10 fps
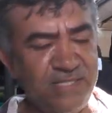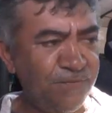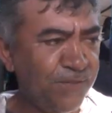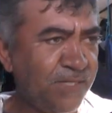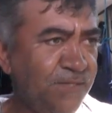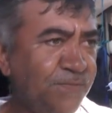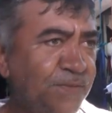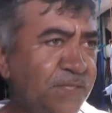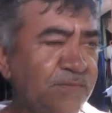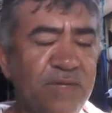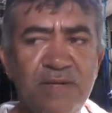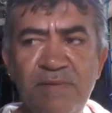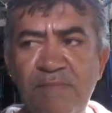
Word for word: assim fica difícil, né?